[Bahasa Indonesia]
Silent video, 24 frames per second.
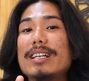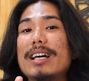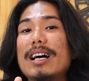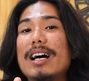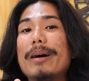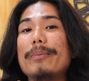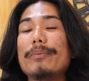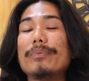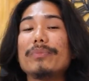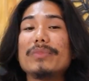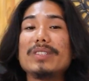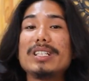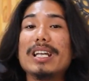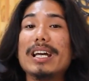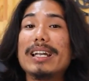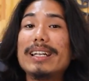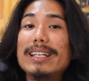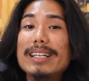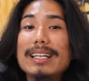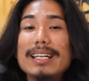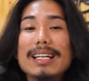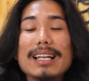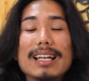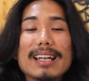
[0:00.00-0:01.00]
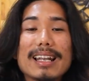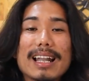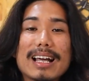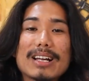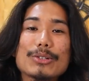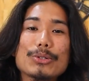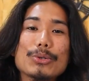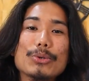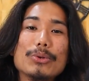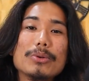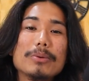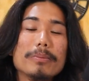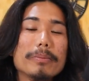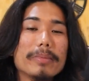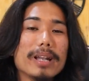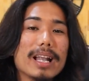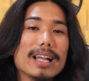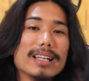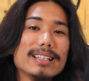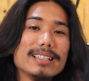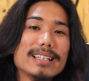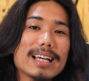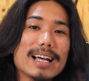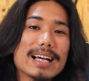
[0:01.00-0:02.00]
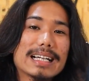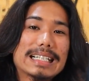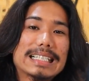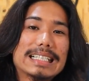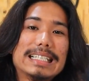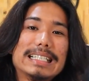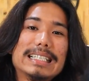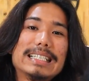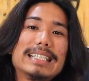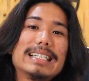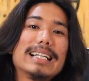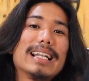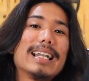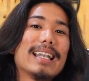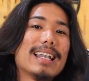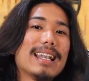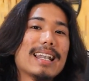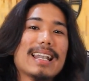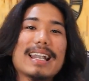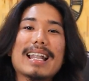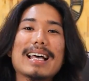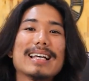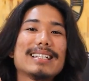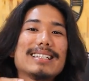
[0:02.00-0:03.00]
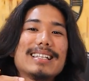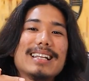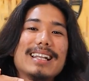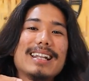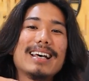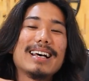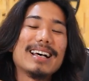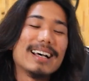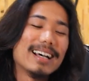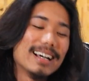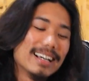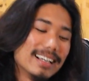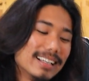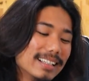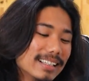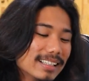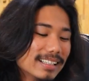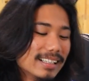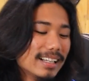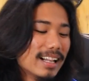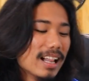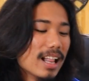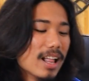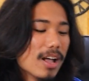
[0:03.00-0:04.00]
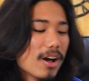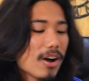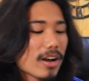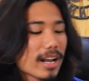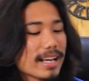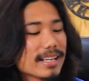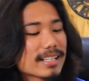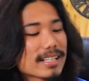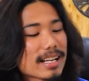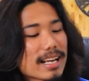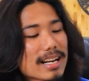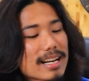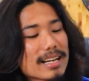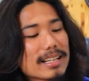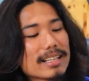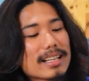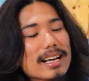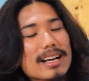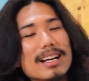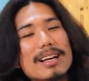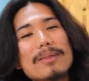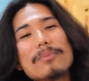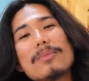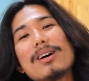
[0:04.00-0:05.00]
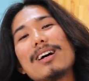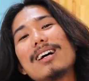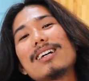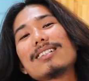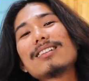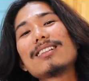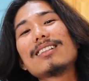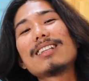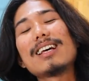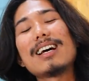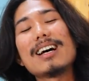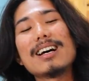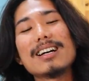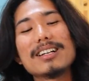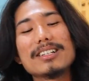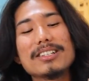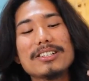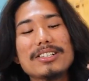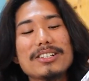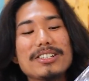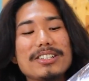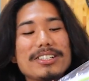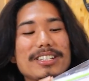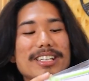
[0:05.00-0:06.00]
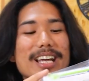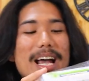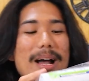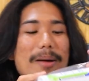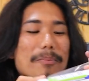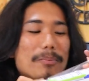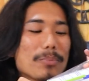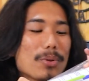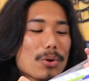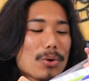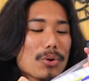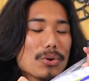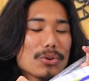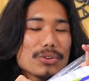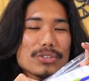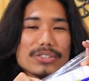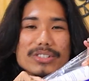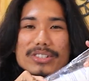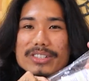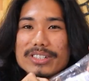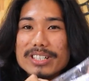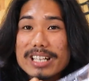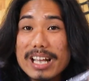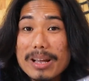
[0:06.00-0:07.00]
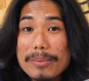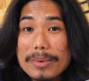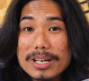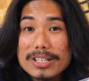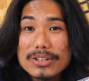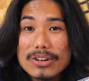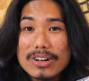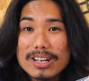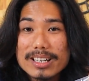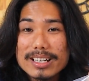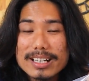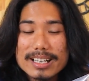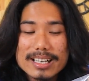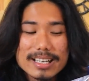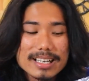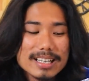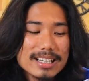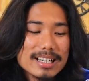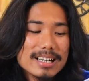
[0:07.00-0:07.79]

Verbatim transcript: jam. Jadi langsung belanja ke Lazada. Oke, sekarang kita akan bahas tentang shampoo Sebazolnya.